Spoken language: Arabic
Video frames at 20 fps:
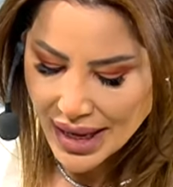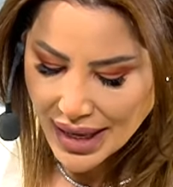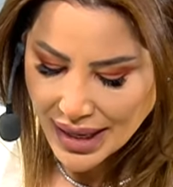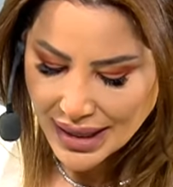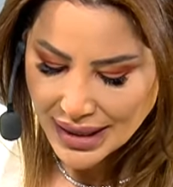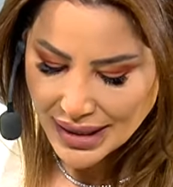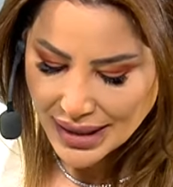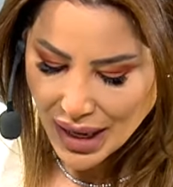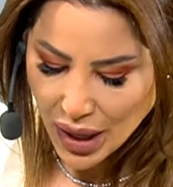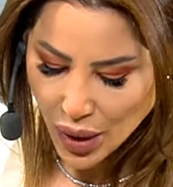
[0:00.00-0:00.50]

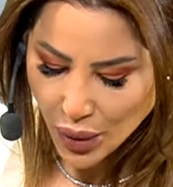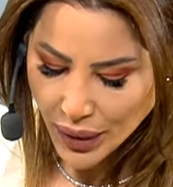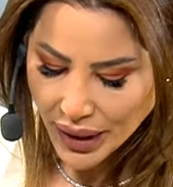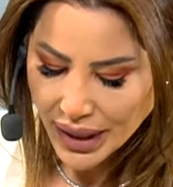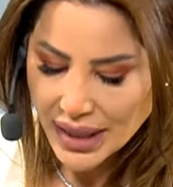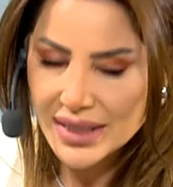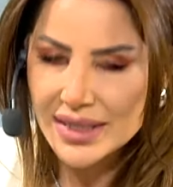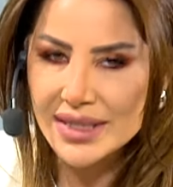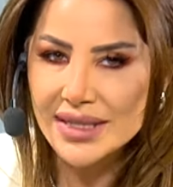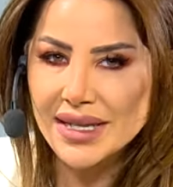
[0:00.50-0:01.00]
الا
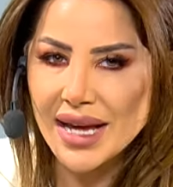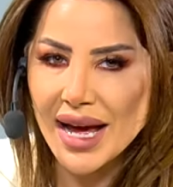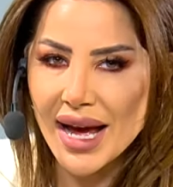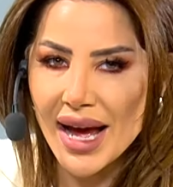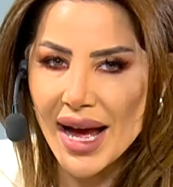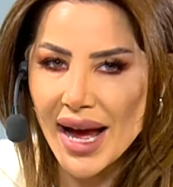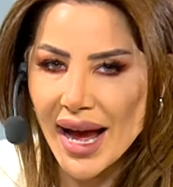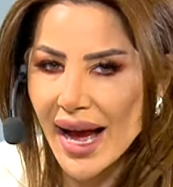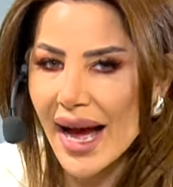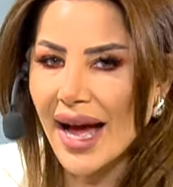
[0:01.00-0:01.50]
وغزه
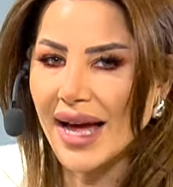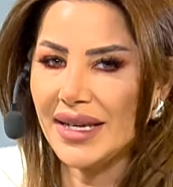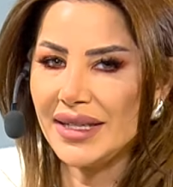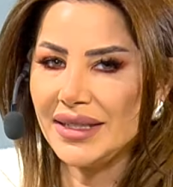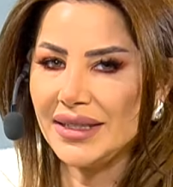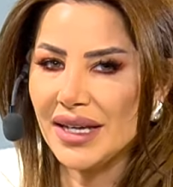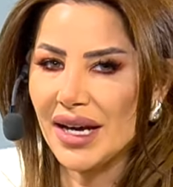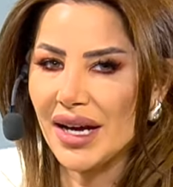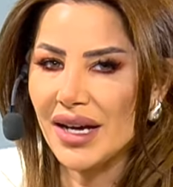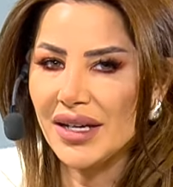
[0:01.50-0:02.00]

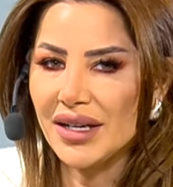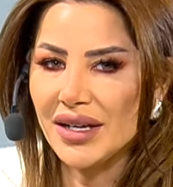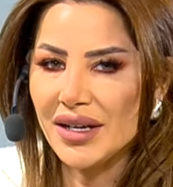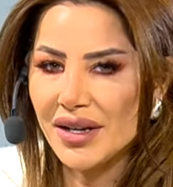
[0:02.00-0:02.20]
عاليه